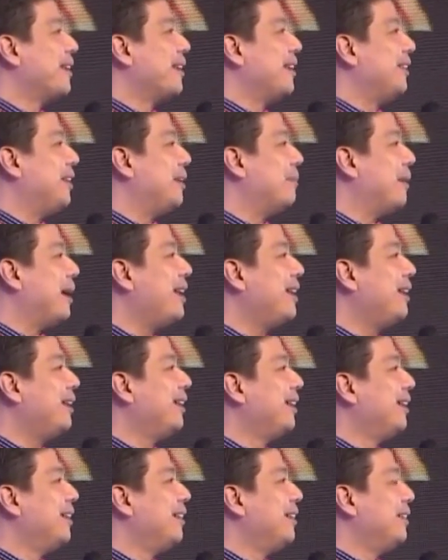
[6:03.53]
Di ba?
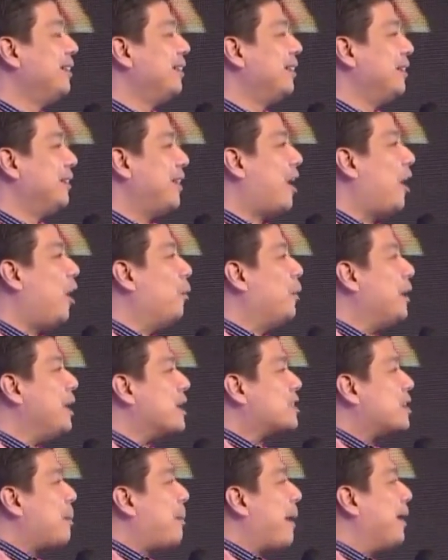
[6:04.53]
Nakauwi na
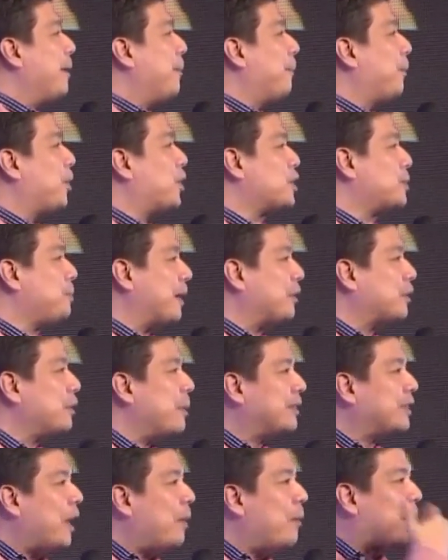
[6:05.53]
sa bayan prospect,
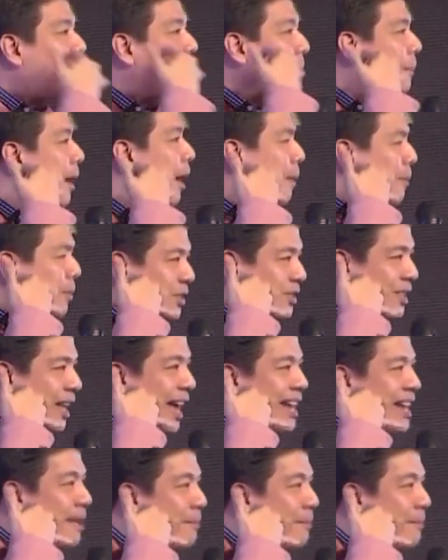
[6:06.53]
tumatawag ka pa, kamusta ka na,